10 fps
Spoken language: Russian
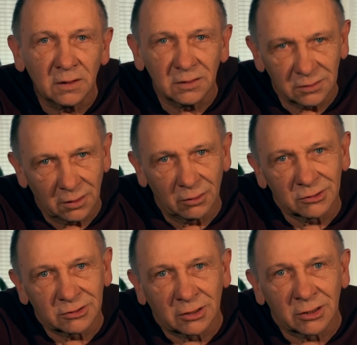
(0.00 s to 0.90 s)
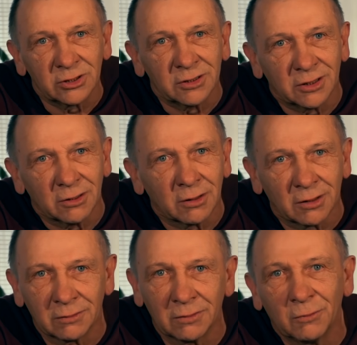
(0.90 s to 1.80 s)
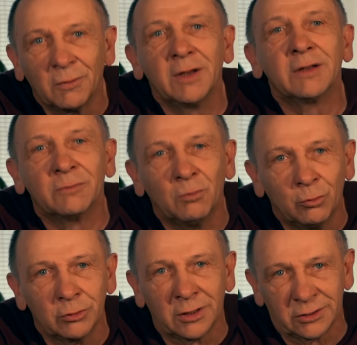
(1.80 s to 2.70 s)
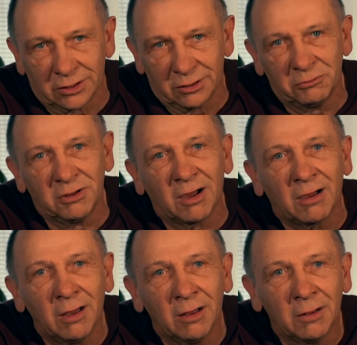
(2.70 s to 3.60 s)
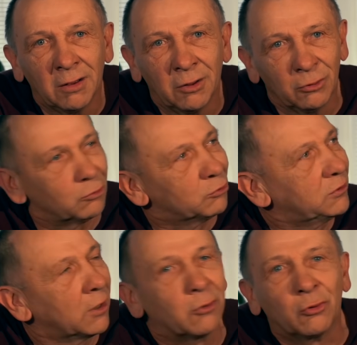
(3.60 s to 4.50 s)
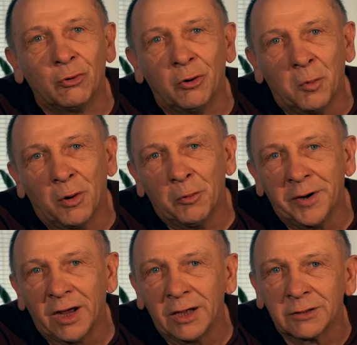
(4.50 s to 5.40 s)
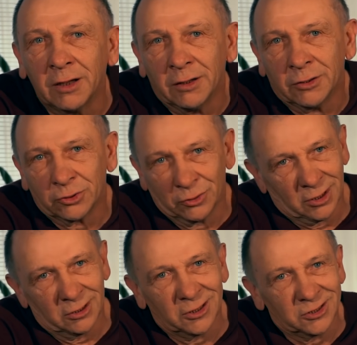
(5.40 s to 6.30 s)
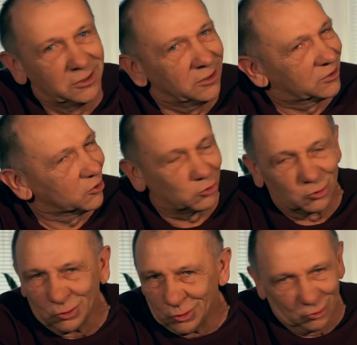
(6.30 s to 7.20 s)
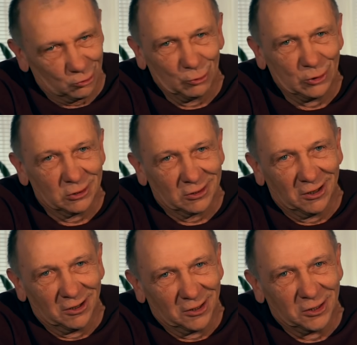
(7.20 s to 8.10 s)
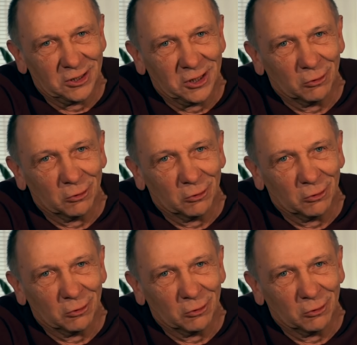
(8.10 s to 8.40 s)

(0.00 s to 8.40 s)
Говорит, «Э, вот скажите, вы мудрый человек, и вот у всех кругом говорят, что надо жениться исключительно на